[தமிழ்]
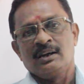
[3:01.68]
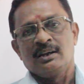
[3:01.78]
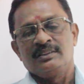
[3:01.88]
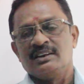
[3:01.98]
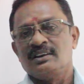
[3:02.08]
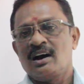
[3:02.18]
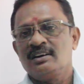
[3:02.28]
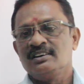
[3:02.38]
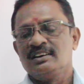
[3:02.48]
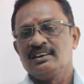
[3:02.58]
இந்த
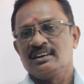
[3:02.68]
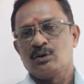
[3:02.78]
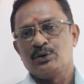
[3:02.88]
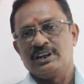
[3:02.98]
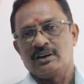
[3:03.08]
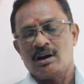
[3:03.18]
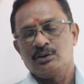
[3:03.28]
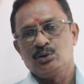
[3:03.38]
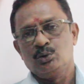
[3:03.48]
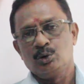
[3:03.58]
நாளில் இருக்கக்கூடிய
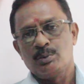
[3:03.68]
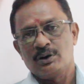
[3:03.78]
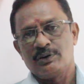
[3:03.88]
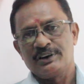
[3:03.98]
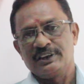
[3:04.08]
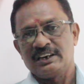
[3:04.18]
ராகு குரு பகவானுடைய